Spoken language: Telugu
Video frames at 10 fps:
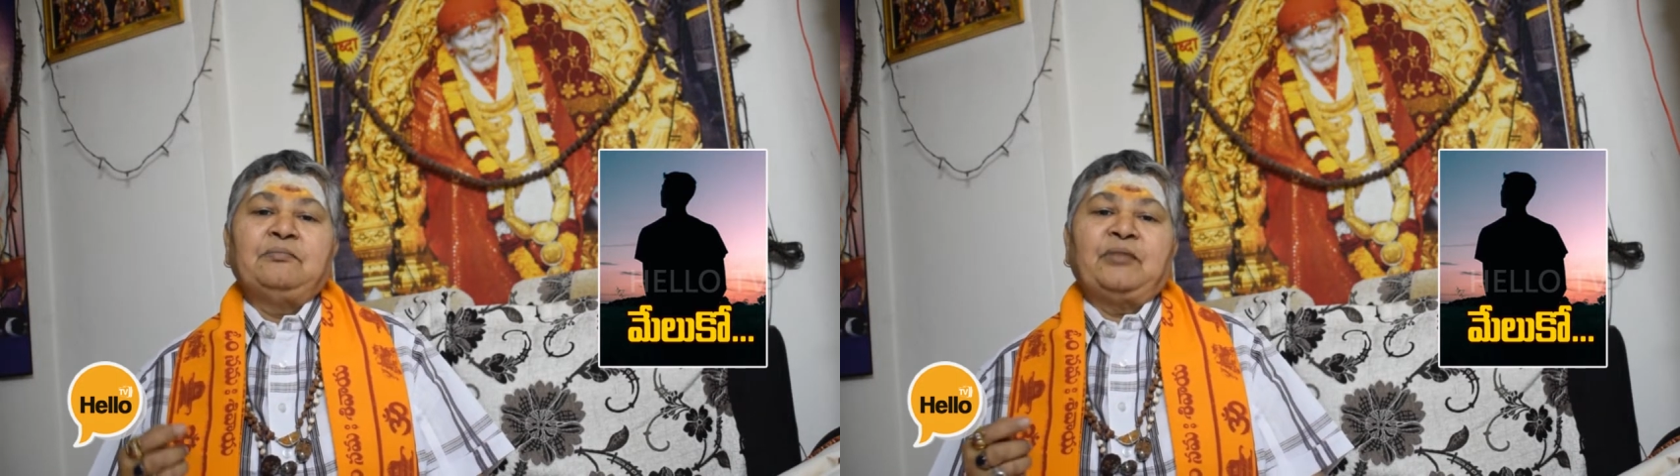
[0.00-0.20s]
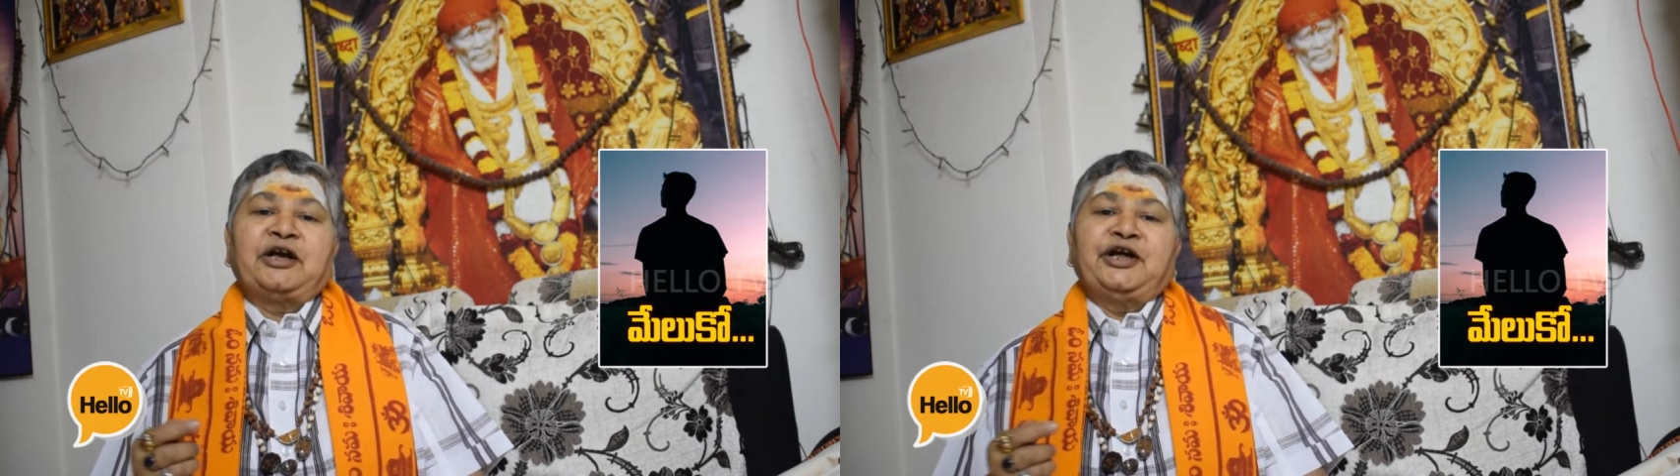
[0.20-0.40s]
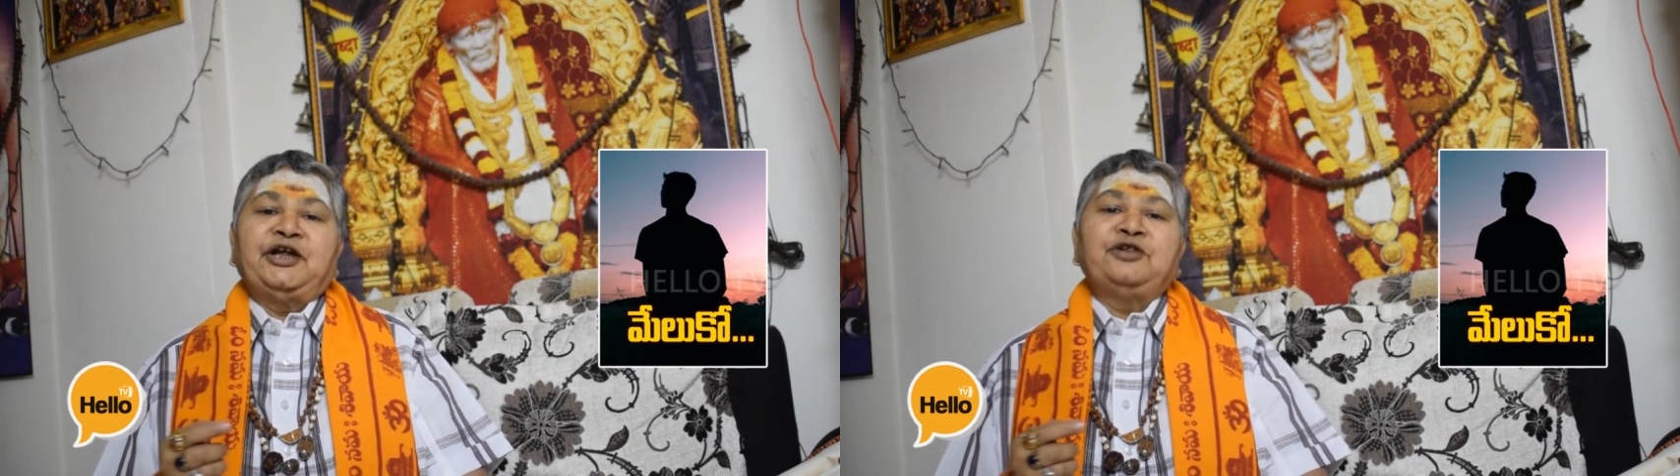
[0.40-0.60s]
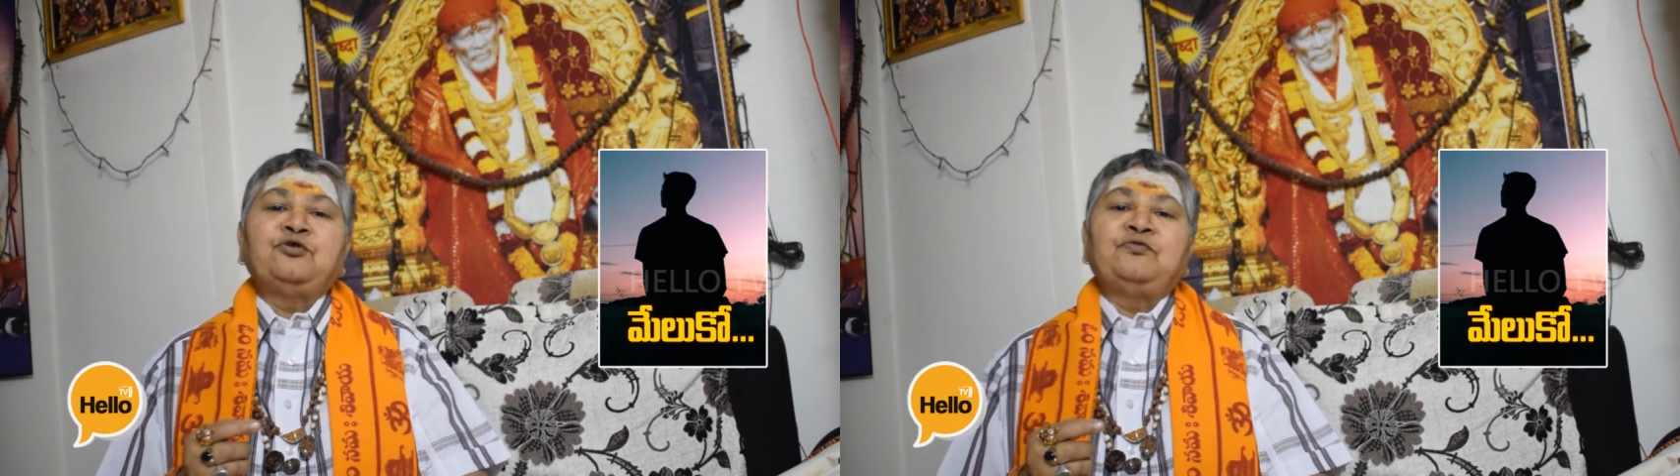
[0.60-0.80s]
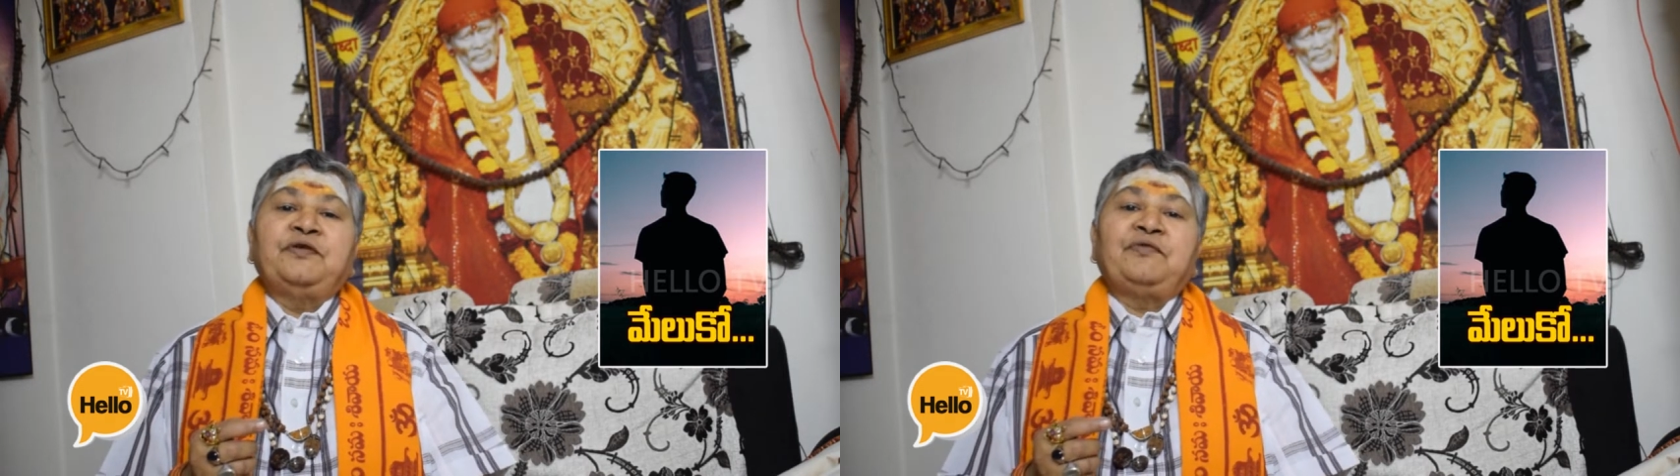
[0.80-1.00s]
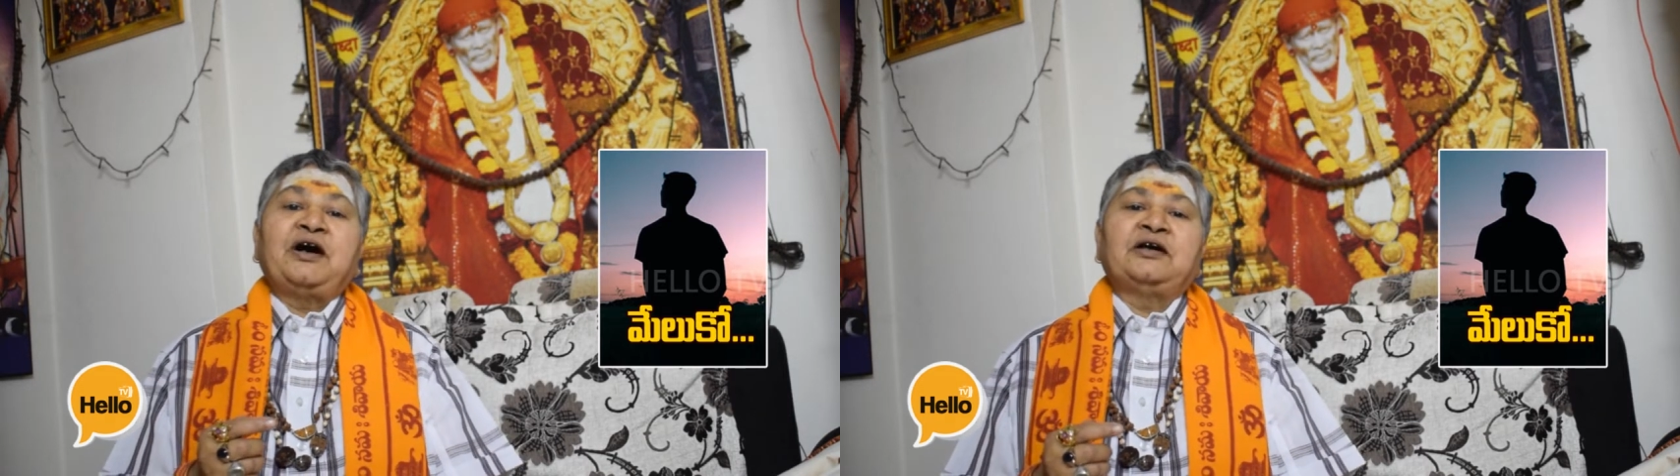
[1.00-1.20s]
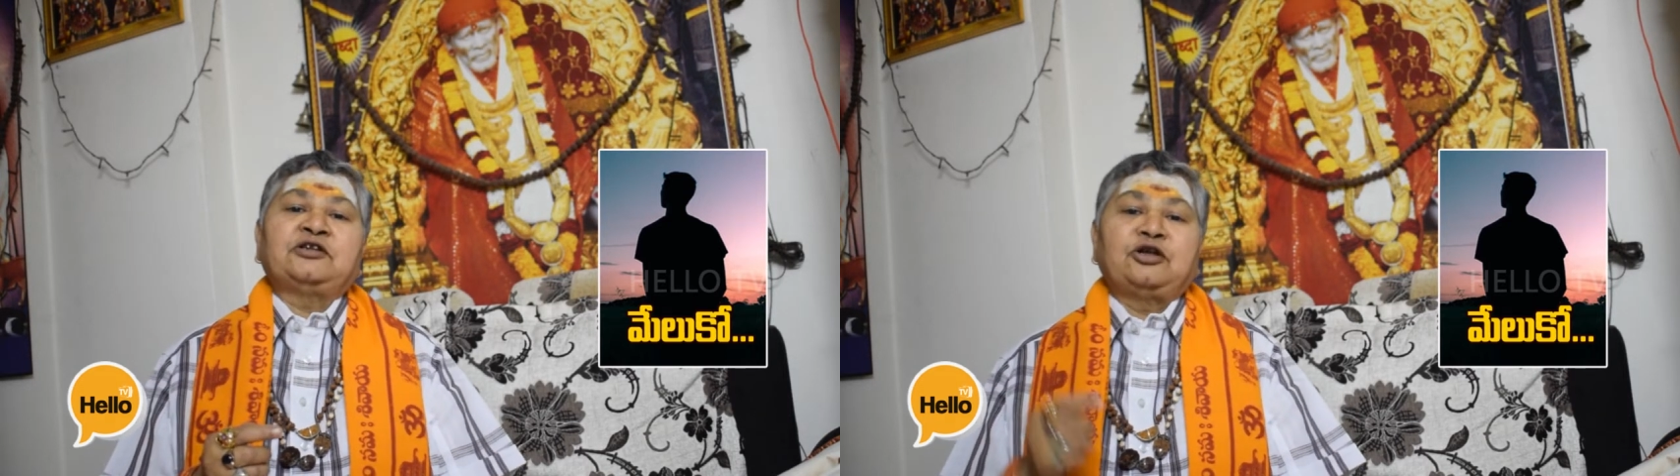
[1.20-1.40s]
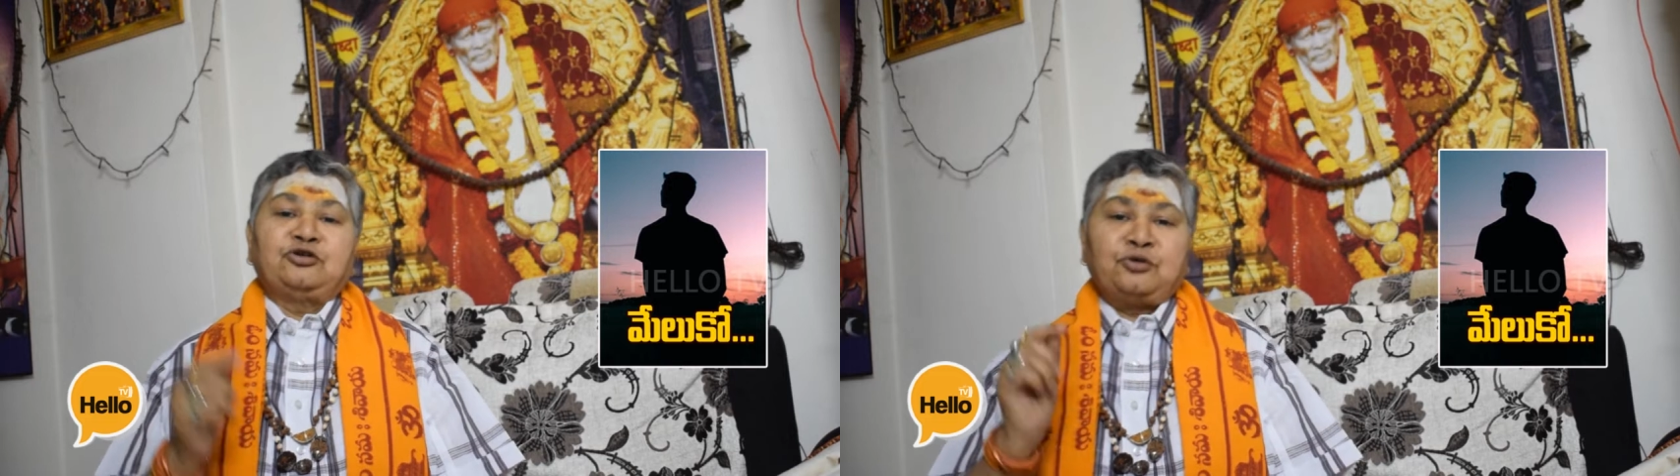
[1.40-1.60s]
మన హిందూ వివాహ
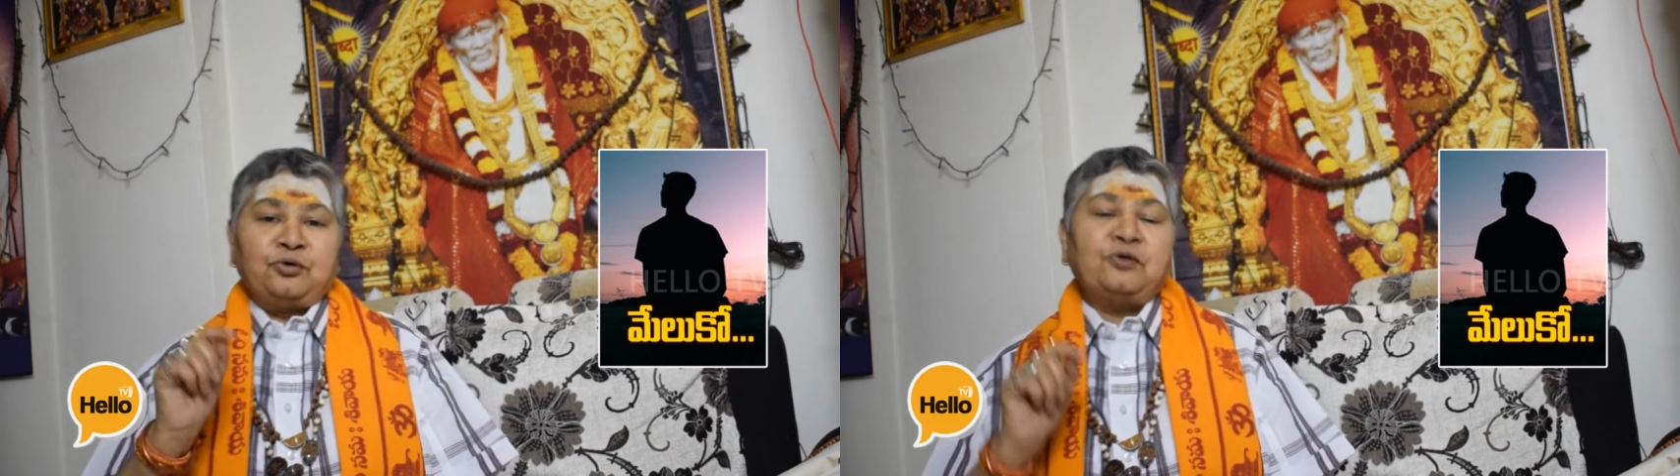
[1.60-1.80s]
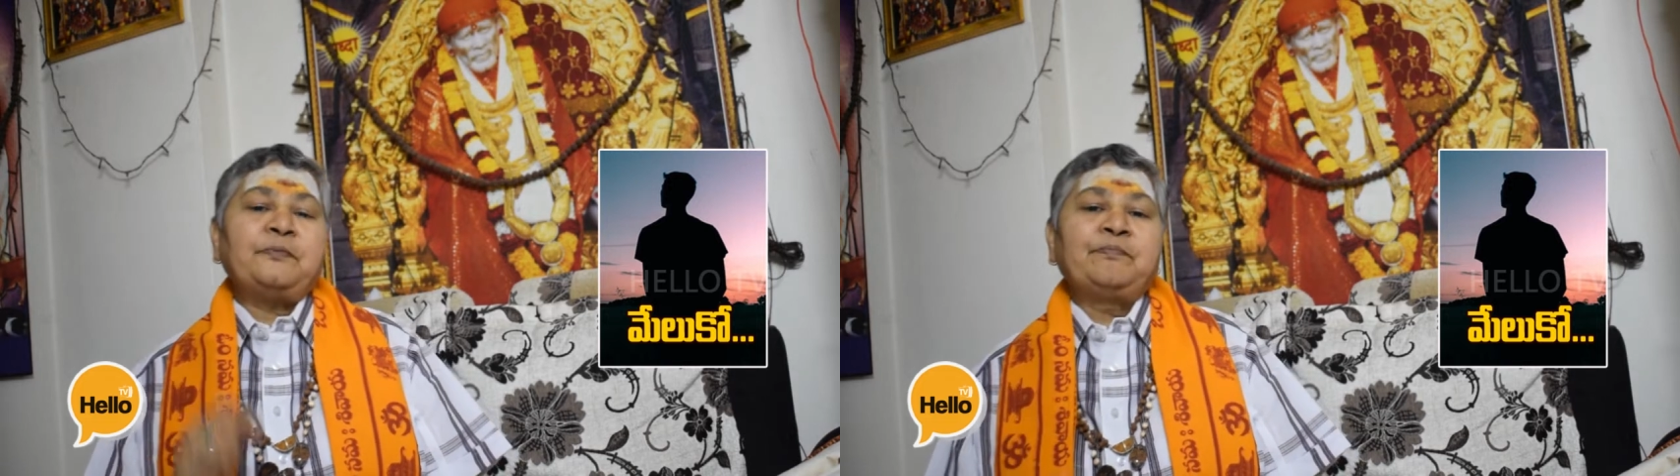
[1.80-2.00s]
తంతులో